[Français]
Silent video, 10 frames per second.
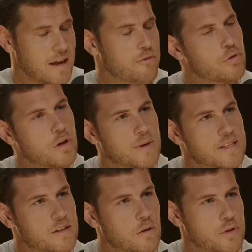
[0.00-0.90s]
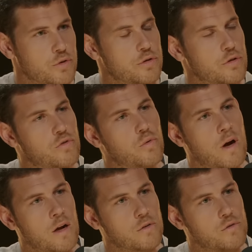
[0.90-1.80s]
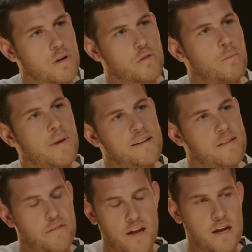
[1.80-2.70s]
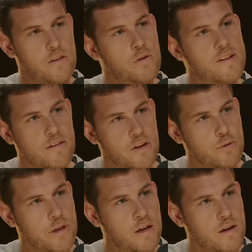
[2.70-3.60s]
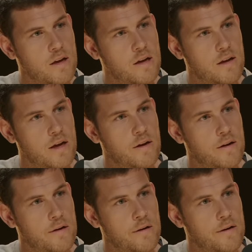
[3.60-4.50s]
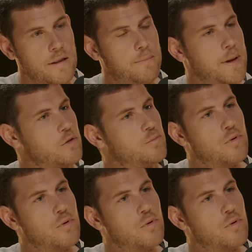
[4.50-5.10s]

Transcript: il affronte comme un titan, mais juste toi, tu vois ton mec, ça fait un an que tu es avec lui. Euh, il perd du